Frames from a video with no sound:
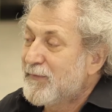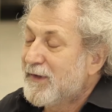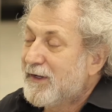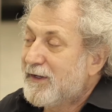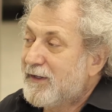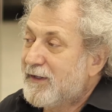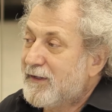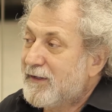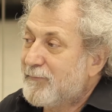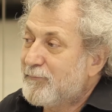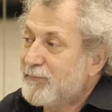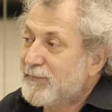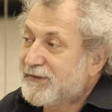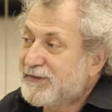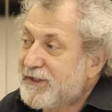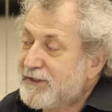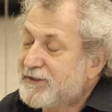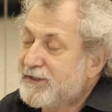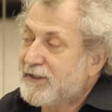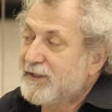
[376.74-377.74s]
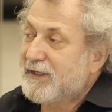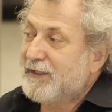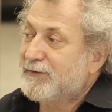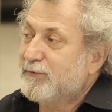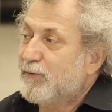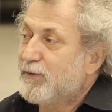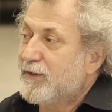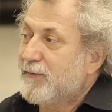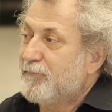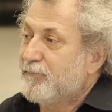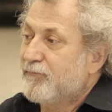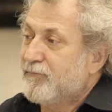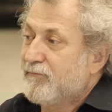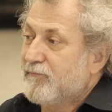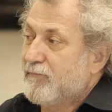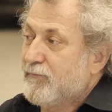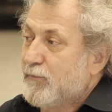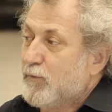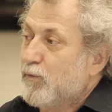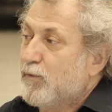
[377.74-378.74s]
э, зрители, которые
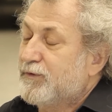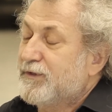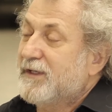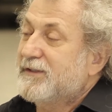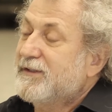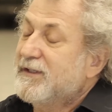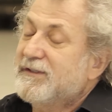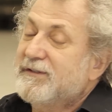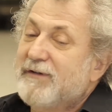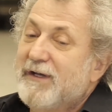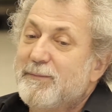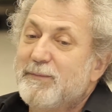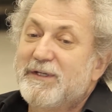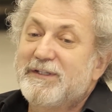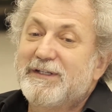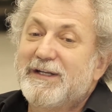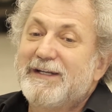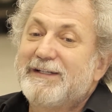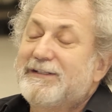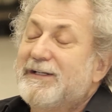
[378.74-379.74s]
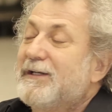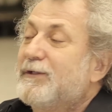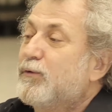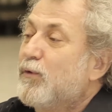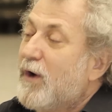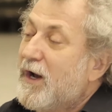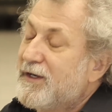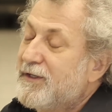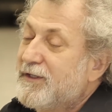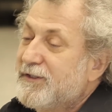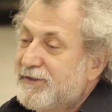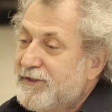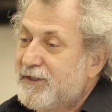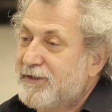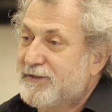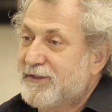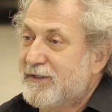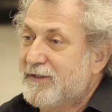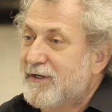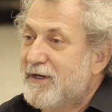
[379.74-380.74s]
ну, так называемый интеллектуальный
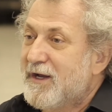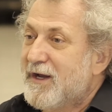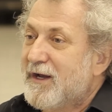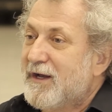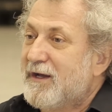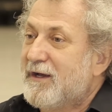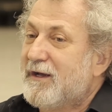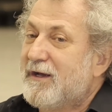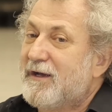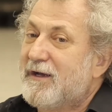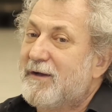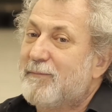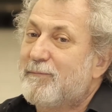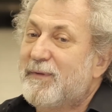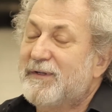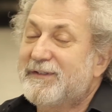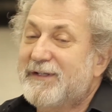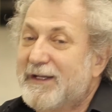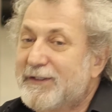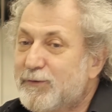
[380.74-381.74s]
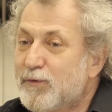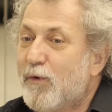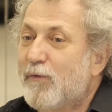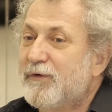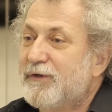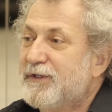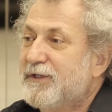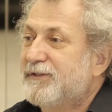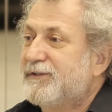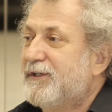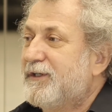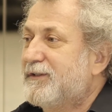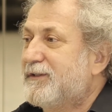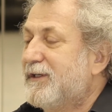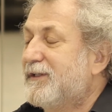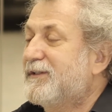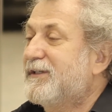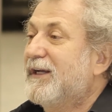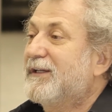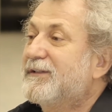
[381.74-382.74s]
зритель, э, подготовленный
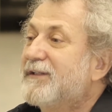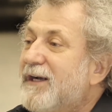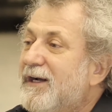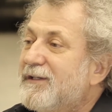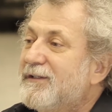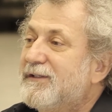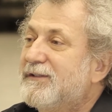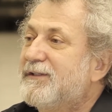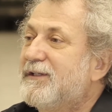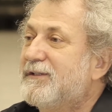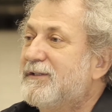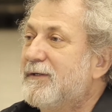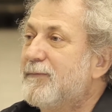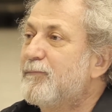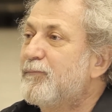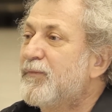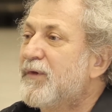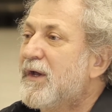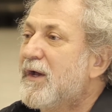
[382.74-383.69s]
зритель, театральный зритель.